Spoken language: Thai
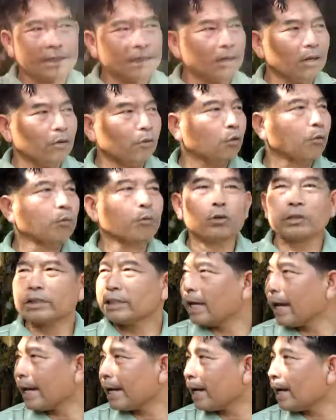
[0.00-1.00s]
ก็อบอุ่น
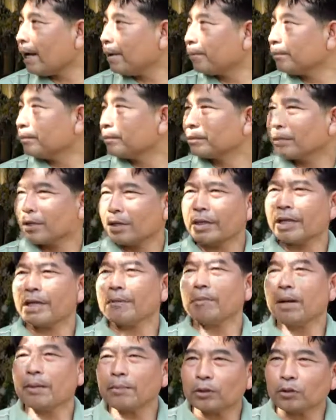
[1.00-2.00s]
ใจครับพอเห็น
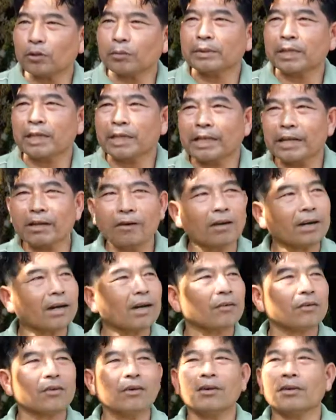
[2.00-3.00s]
พระปฐมเจดีย์ของ
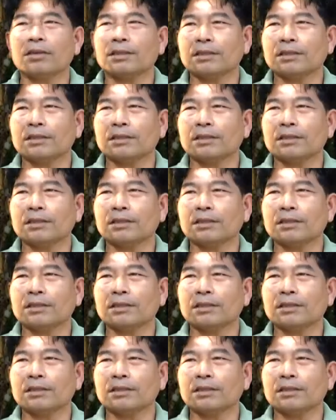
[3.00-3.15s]
เราก็